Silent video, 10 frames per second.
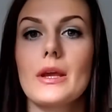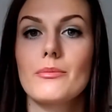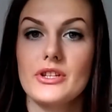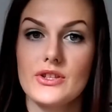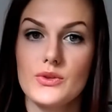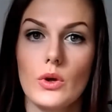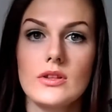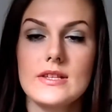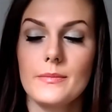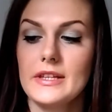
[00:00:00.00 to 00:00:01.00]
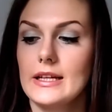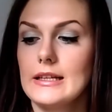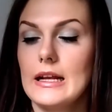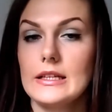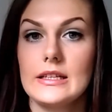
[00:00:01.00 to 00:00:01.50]
przed słońcem itd.,
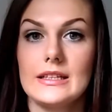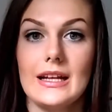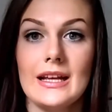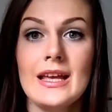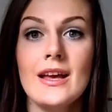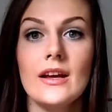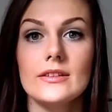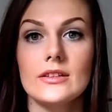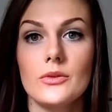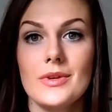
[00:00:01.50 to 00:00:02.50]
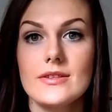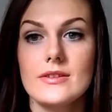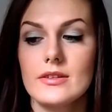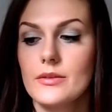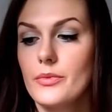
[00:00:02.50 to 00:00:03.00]
tak tak dalej.
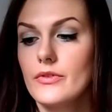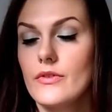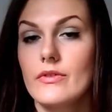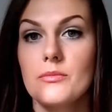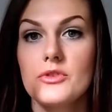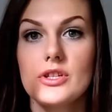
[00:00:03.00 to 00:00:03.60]
Natomiast y, powiem Wam,